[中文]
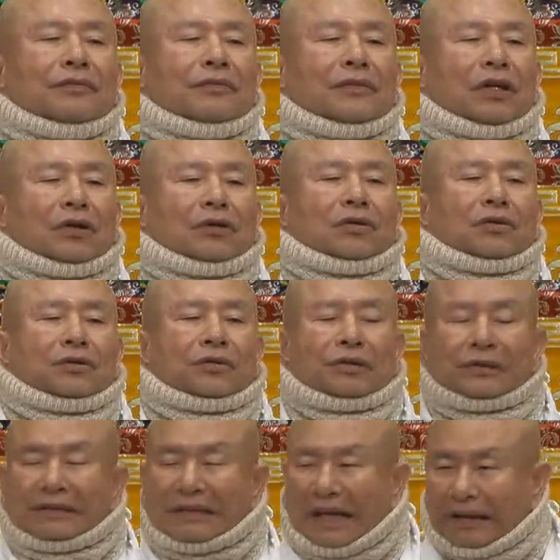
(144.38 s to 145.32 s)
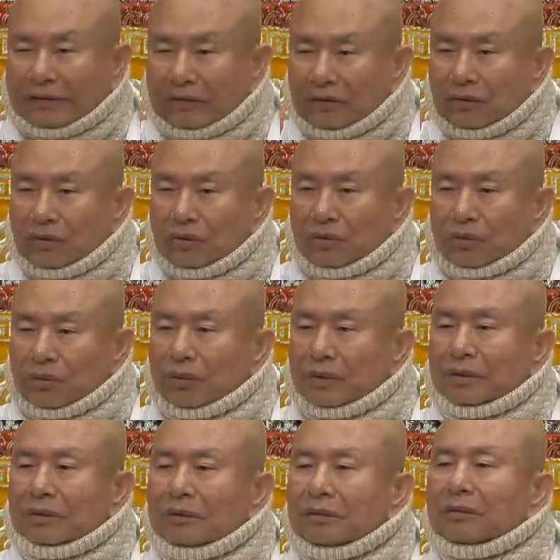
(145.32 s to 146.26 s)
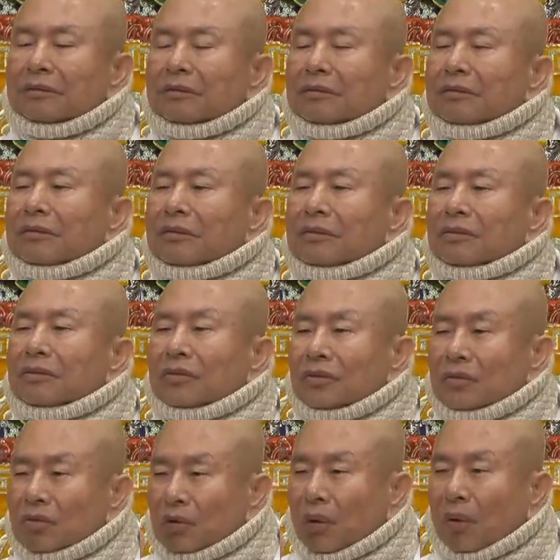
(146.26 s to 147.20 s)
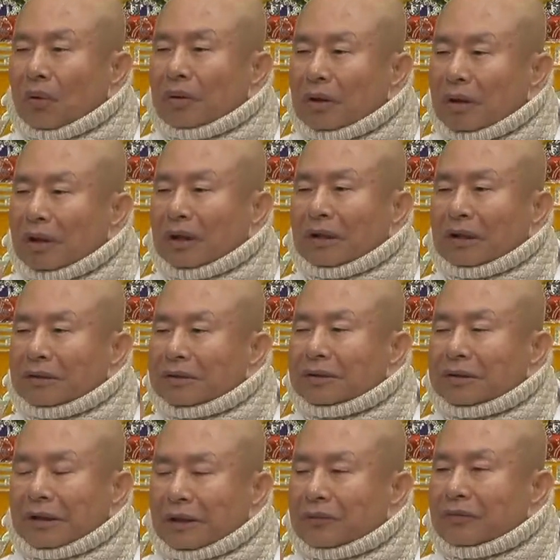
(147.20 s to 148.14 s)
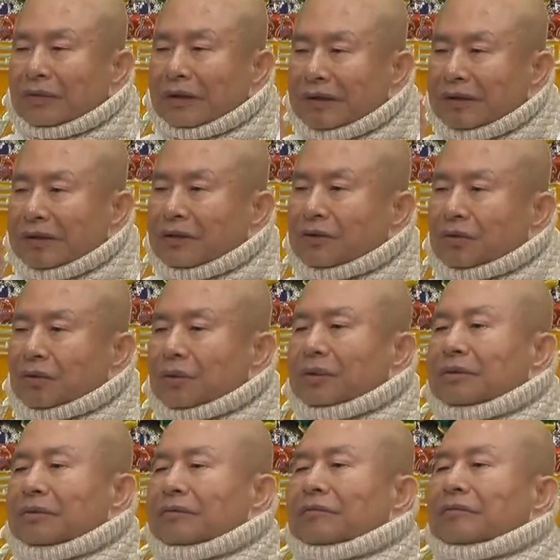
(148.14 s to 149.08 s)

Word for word: 也就三尊融合成为一尊。